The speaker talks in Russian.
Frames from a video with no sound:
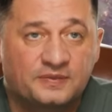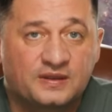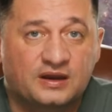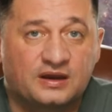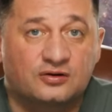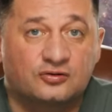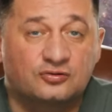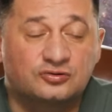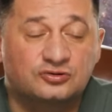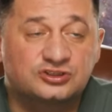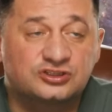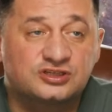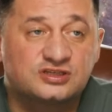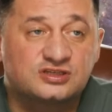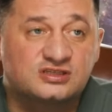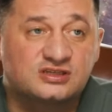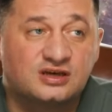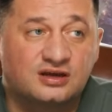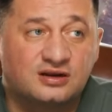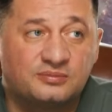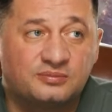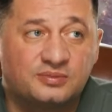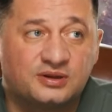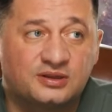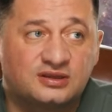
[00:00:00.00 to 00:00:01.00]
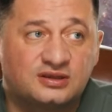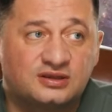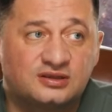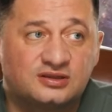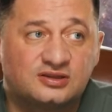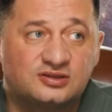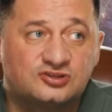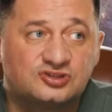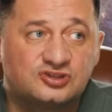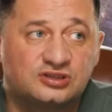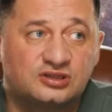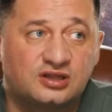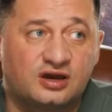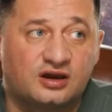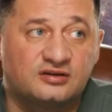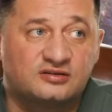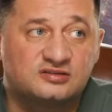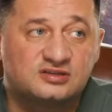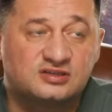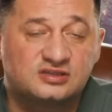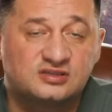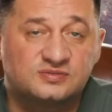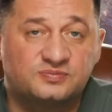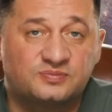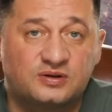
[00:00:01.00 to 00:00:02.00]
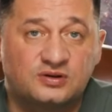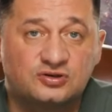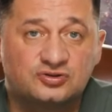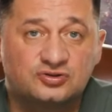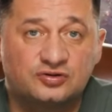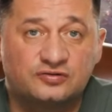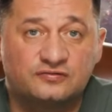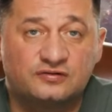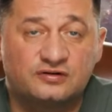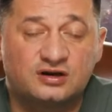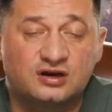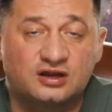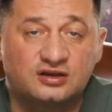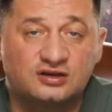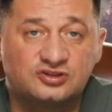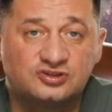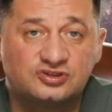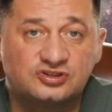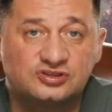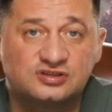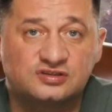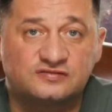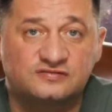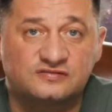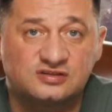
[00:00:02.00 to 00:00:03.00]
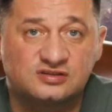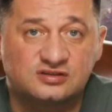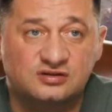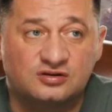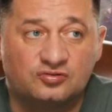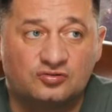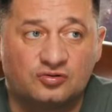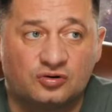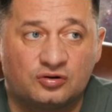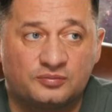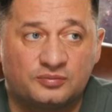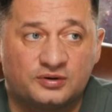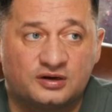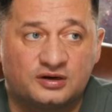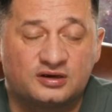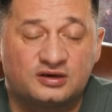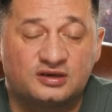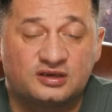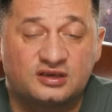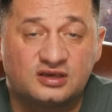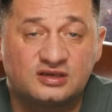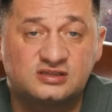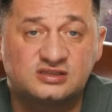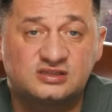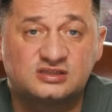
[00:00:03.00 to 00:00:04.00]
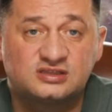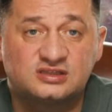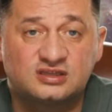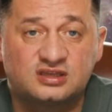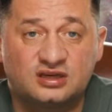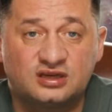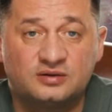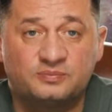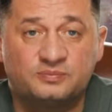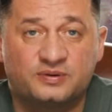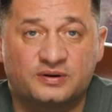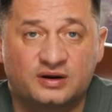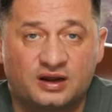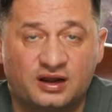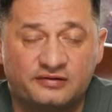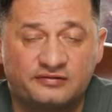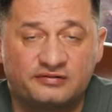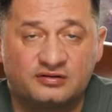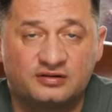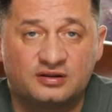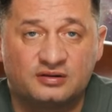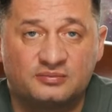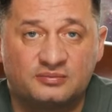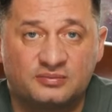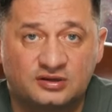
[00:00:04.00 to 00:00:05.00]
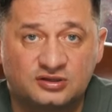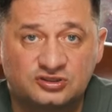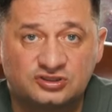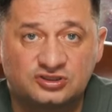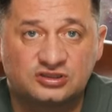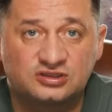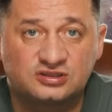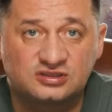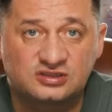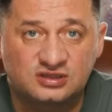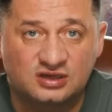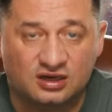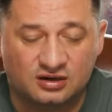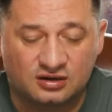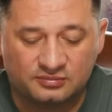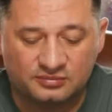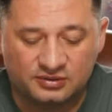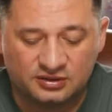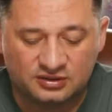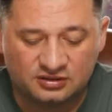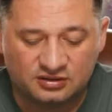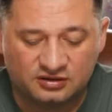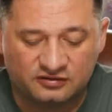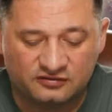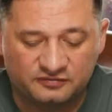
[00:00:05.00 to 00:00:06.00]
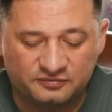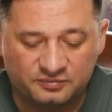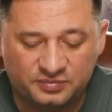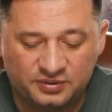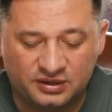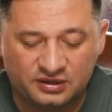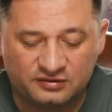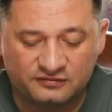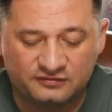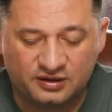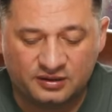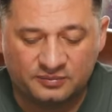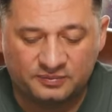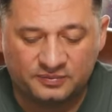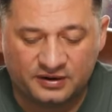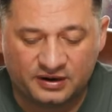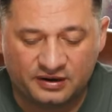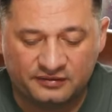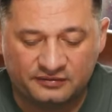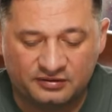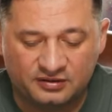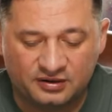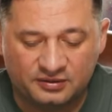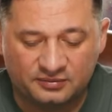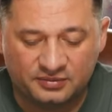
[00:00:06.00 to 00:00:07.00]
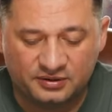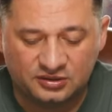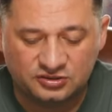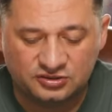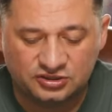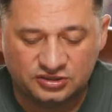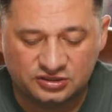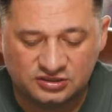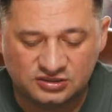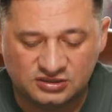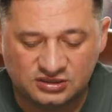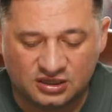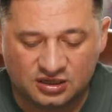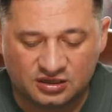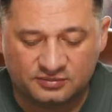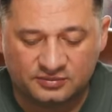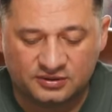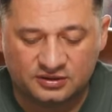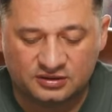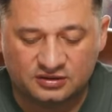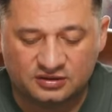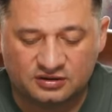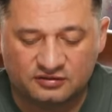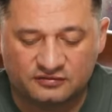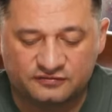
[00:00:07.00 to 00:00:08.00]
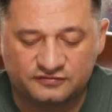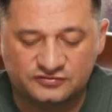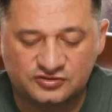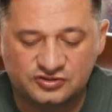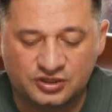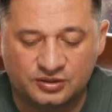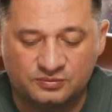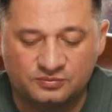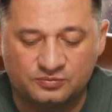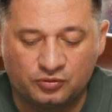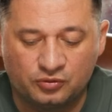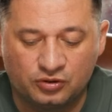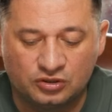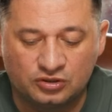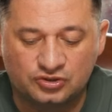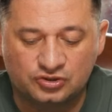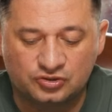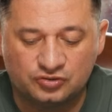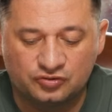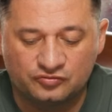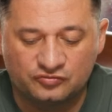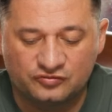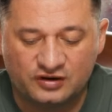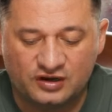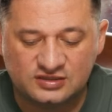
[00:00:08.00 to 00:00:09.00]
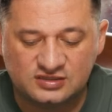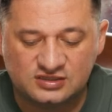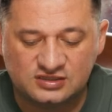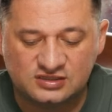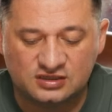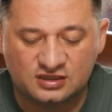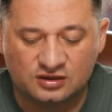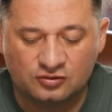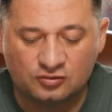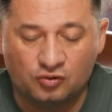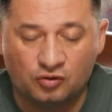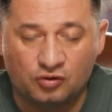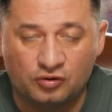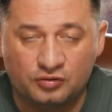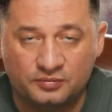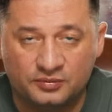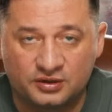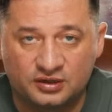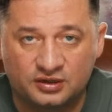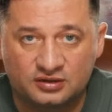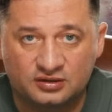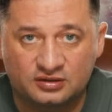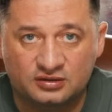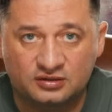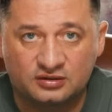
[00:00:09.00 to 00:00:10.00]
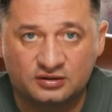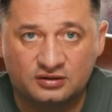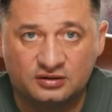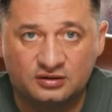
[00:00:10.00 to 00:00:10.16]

Хорошие заработки начинаются с большого количества знакомых. Есть три правила больших заработков. Первое правило больших заработков. Чем больше у вас знакомых,